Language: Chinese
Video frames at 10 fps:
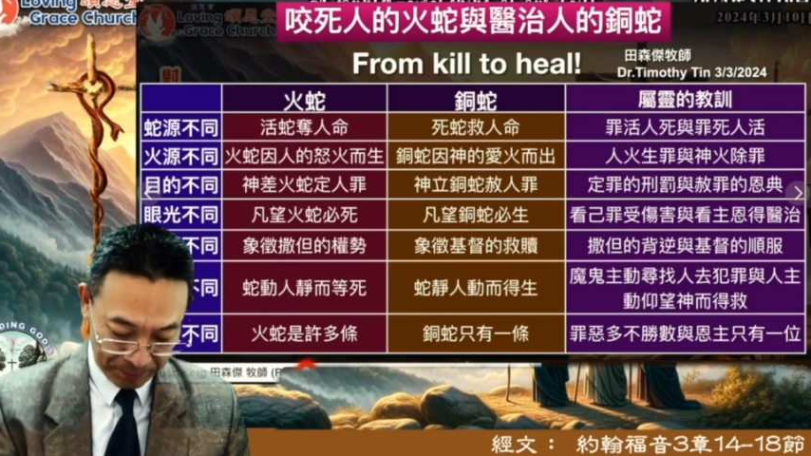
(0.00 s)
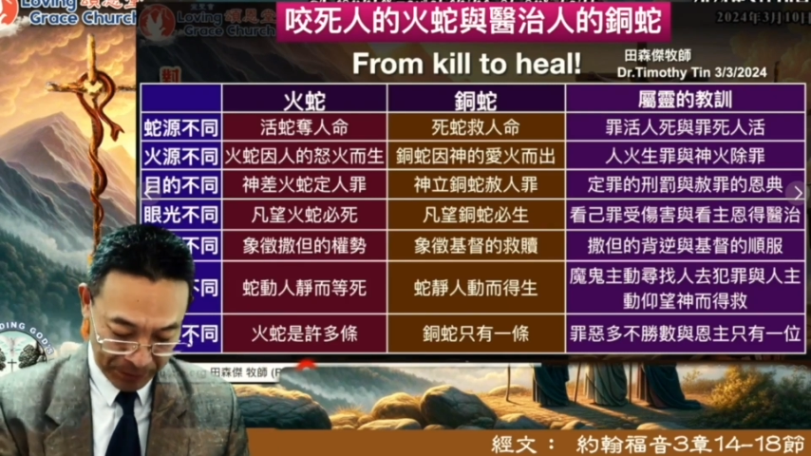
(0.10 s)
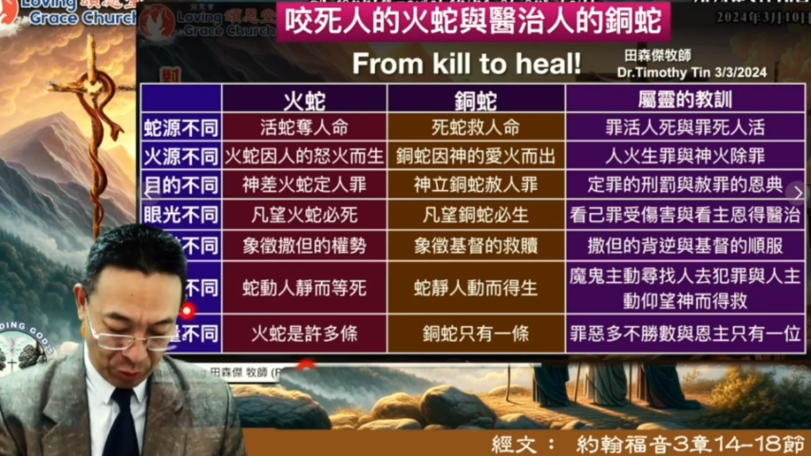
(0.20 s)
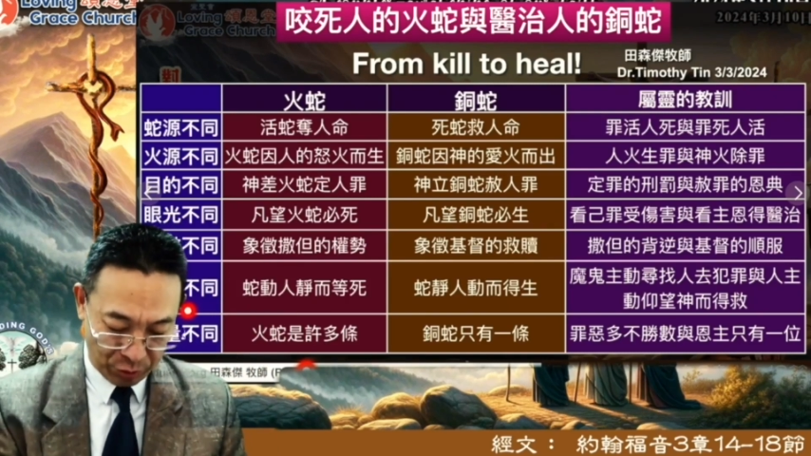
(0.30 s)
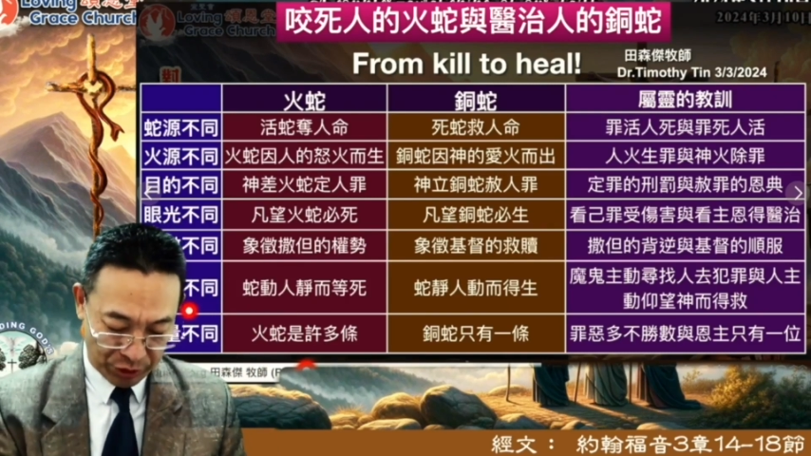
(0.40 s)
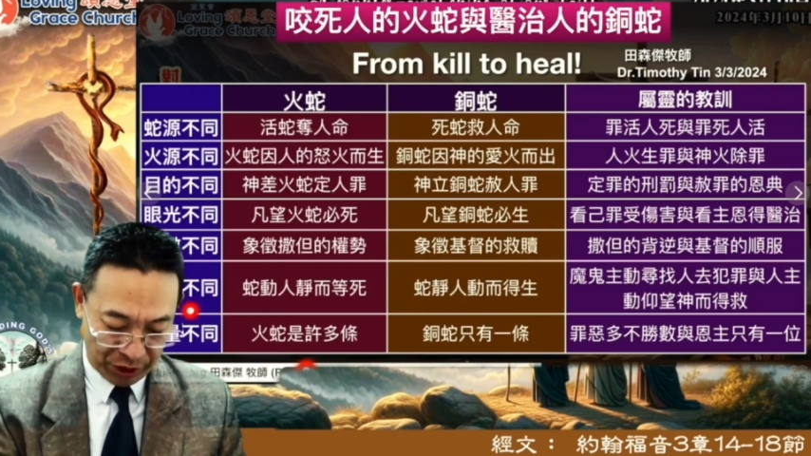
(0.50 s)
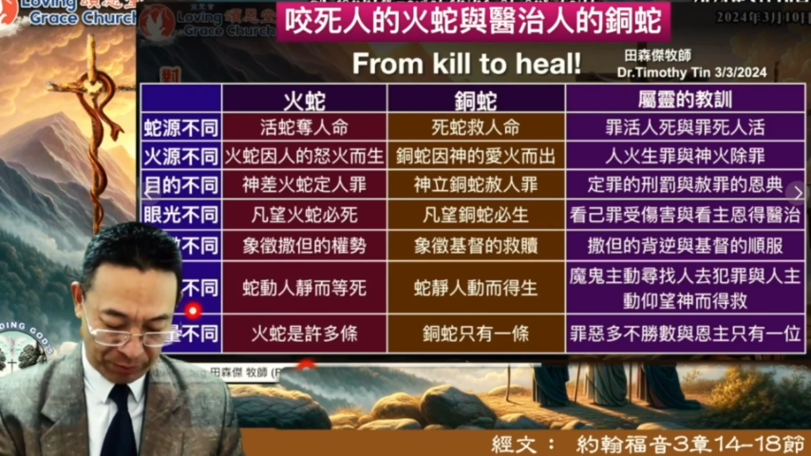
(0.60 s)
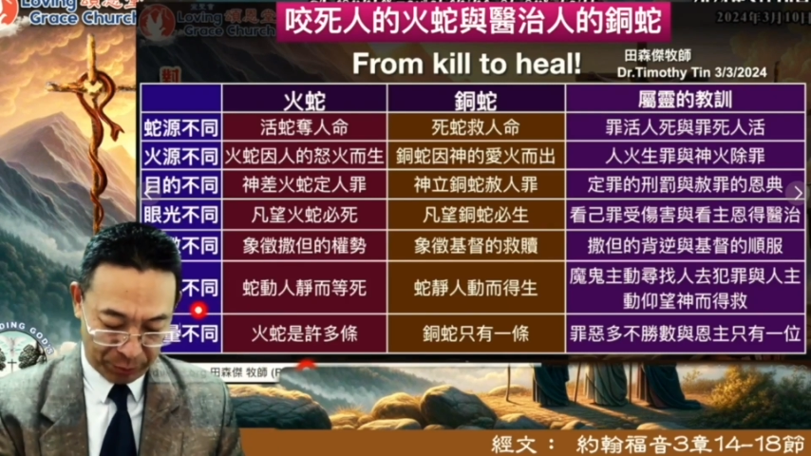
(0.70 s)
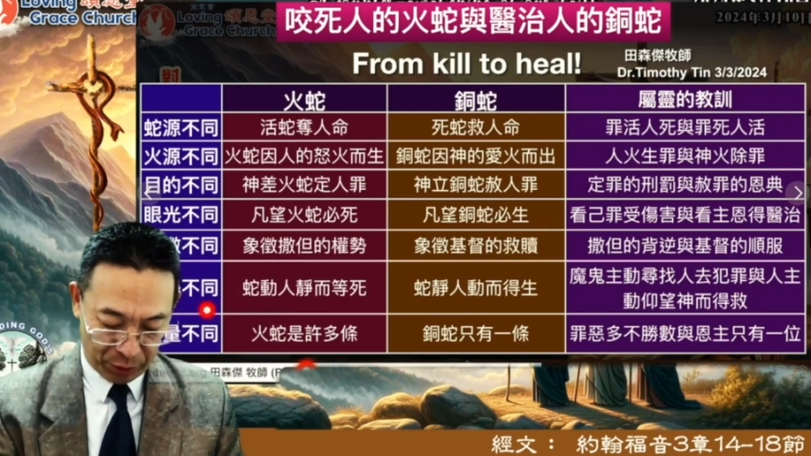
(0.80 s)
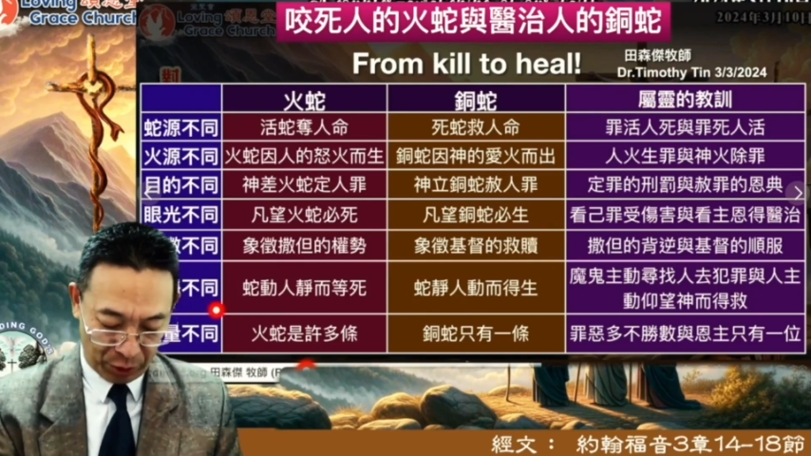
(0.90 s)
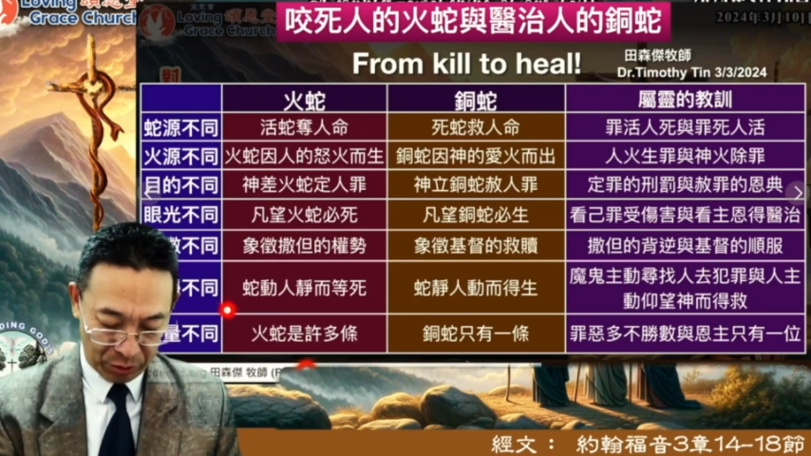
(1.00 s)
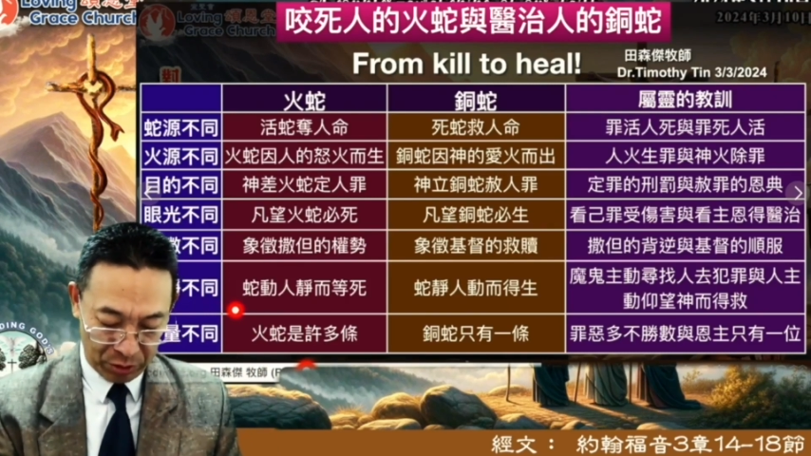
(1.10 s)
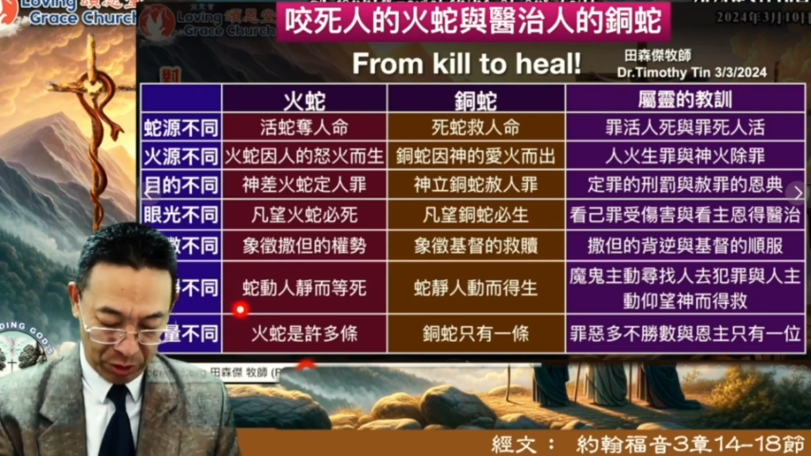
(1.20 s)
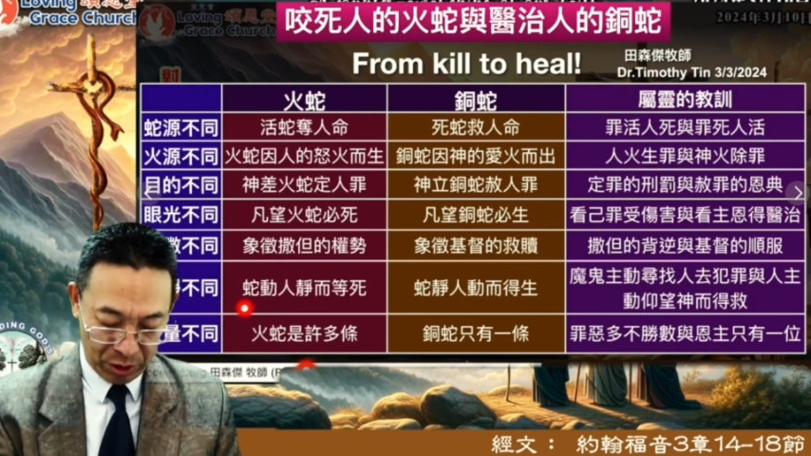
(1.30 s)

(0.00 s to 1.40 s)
动静不同，